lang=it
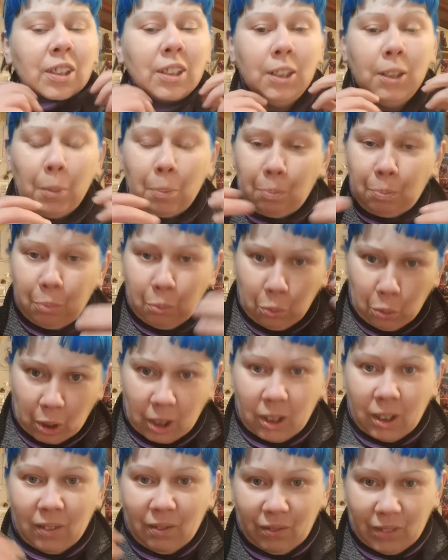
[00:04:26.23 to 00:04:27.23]

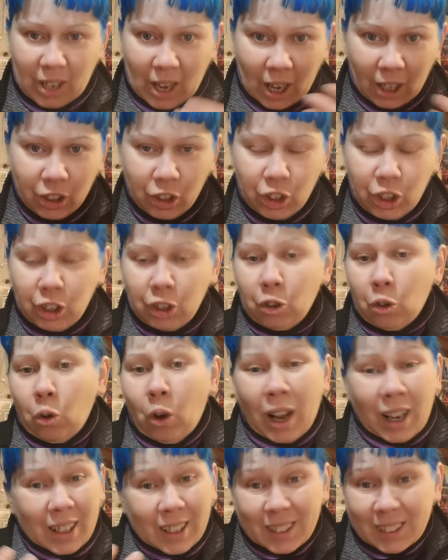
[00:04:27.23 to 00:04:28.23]
seppur viaggino
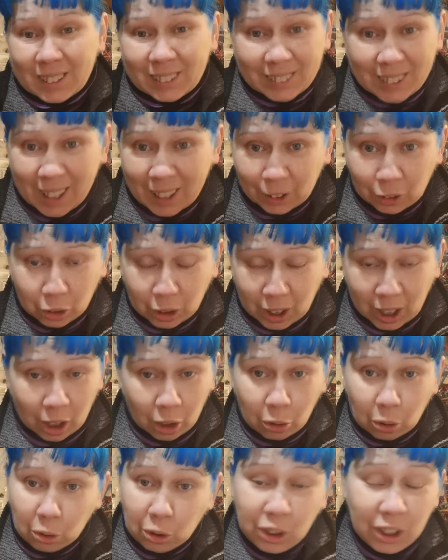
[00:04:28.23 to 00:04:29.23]
all'interno della
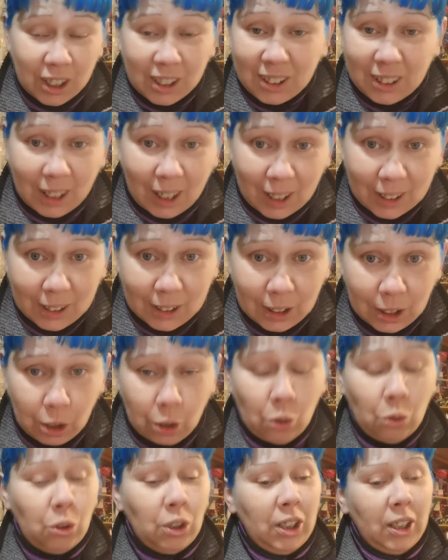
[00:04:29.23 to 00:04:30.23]
loro stessa
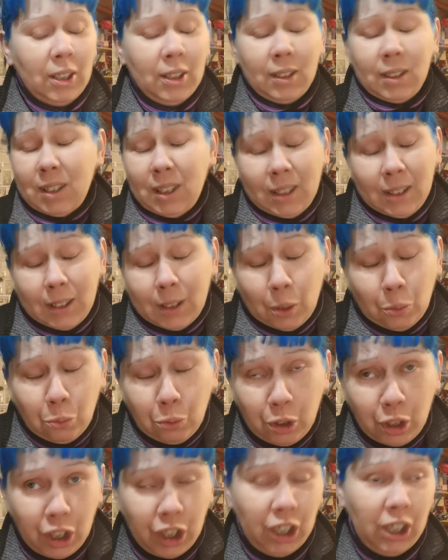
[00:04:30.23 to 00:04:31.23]
nazione senza
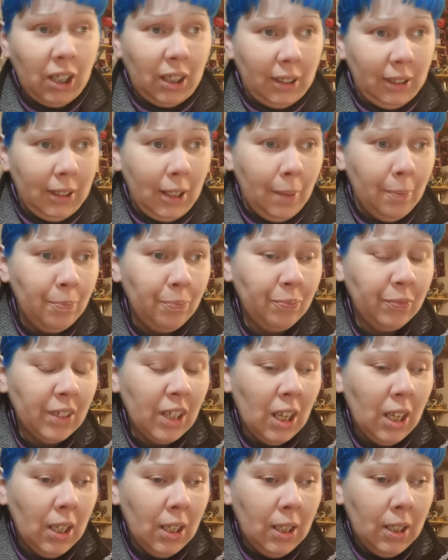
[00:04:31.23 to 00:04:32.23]
uscirne,
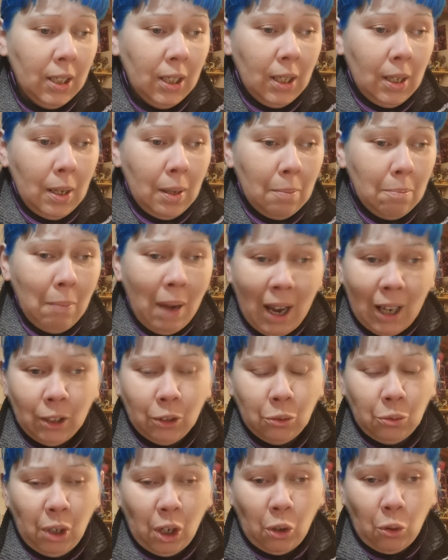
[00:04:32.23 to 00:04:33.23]
ma
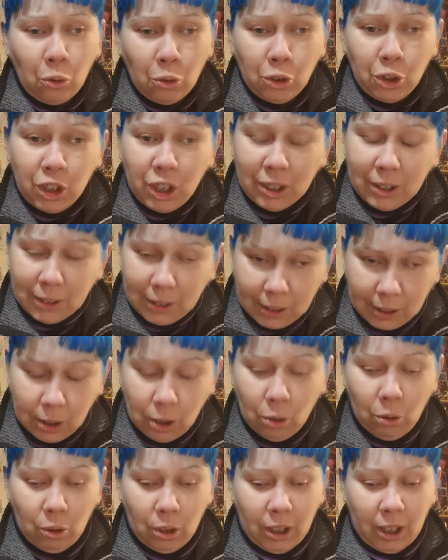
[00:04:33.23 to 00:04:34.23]
hanno una
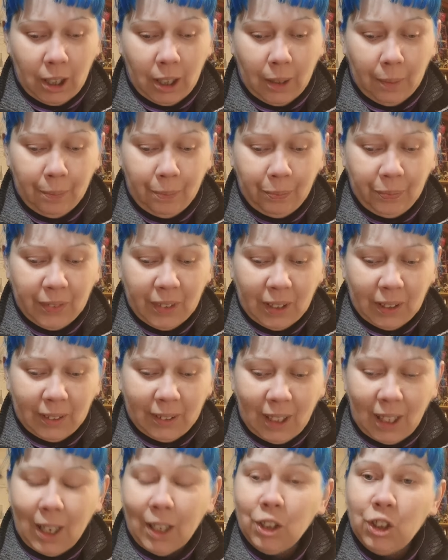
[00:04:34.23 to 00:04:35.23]
concezione
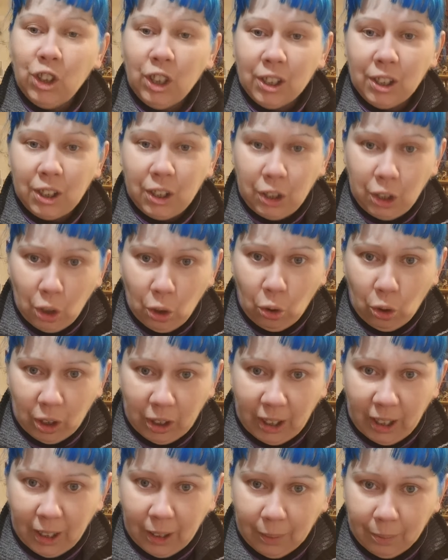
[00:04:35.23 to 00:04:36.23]
della
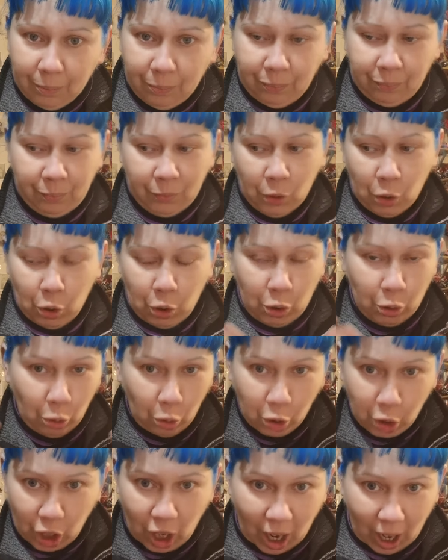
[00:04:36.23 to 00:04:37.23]
gestione
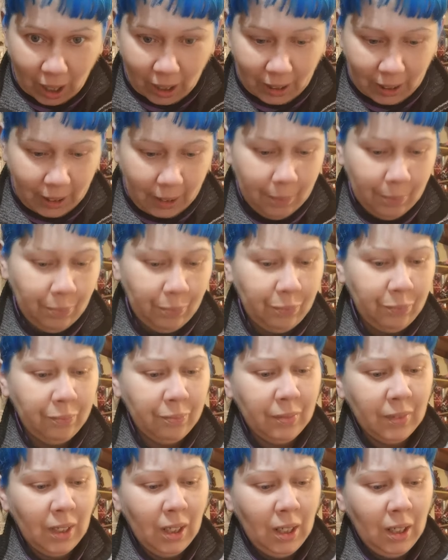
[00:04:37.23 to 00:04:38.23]
sociale
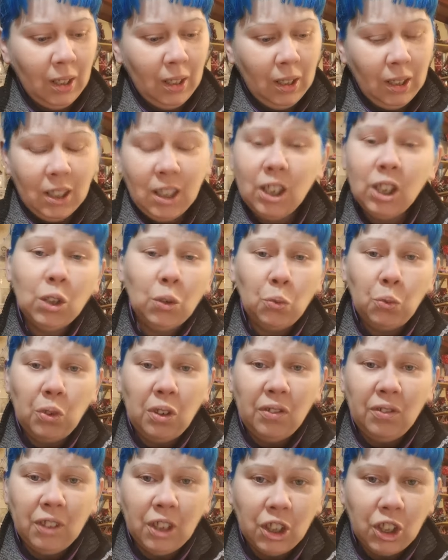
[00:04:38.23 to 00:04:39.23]
in cui
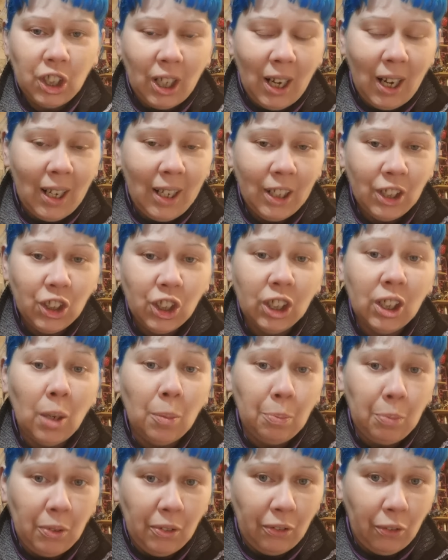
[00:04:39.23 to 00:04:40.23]
vige la legge
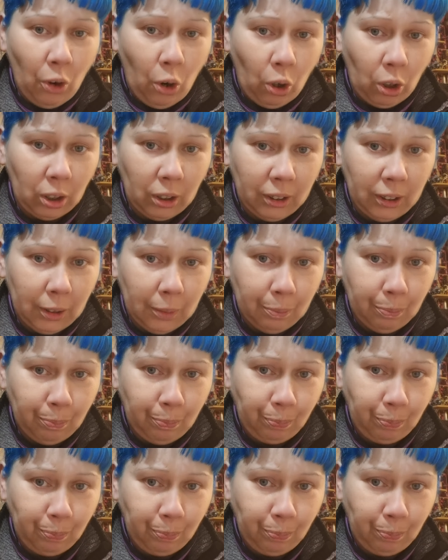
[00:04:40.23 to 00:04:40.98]
del più forte.